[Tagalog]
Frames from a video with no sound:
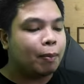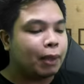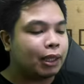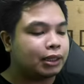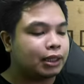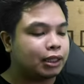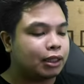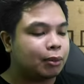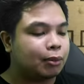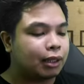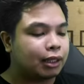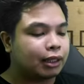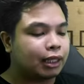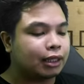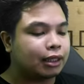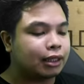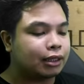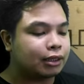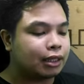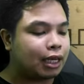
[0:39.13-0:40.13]
Magsisimula tayo
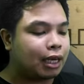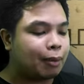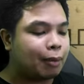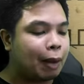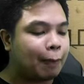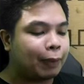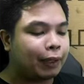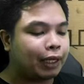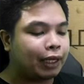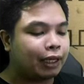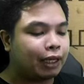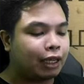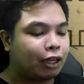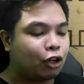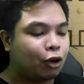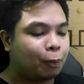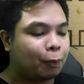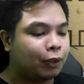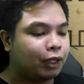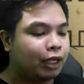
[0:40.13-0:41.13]
dyan sa mapa na yan and
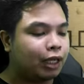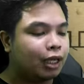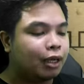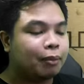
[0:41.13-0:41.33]
hopefully